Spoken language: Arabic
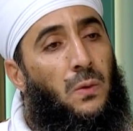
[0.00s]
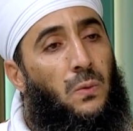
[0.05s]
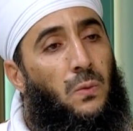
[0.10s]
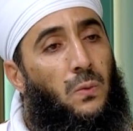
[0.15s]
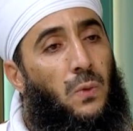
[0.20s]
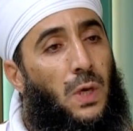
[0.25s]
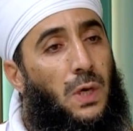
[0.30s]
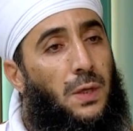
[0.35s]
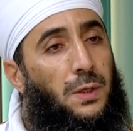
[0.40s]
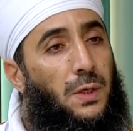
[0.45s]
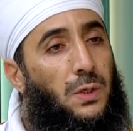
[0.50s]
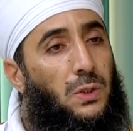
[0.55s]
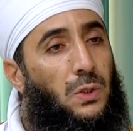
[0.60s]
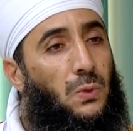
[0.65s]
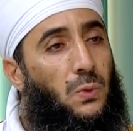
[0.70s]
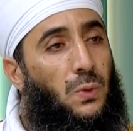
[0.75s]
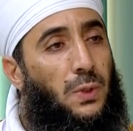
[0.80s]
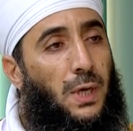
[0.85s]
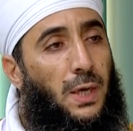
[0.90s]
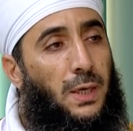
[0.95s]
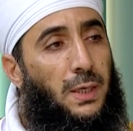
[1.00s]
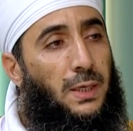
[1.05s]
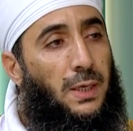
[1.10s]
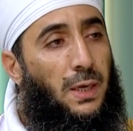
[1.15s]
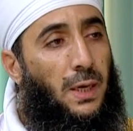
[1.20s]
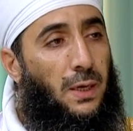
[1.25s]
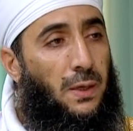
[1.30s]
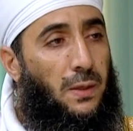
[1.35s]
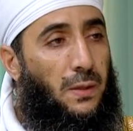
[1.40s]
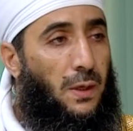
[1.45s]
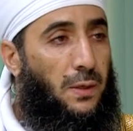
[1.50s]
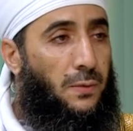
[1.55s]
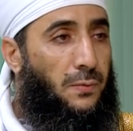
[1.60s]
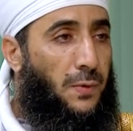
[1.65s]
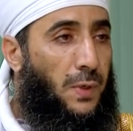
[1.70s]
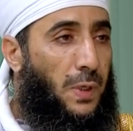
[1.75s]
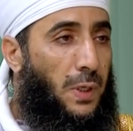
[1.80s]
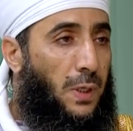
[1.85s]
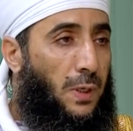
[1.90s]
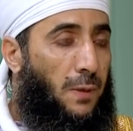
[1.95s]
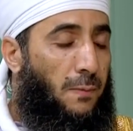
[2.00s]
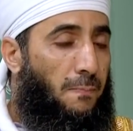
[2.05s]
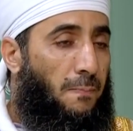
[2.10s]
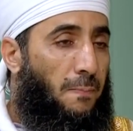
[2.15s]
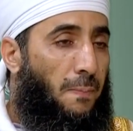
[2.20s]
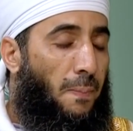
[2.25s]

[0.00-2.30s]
ونجد ذلك أيضا في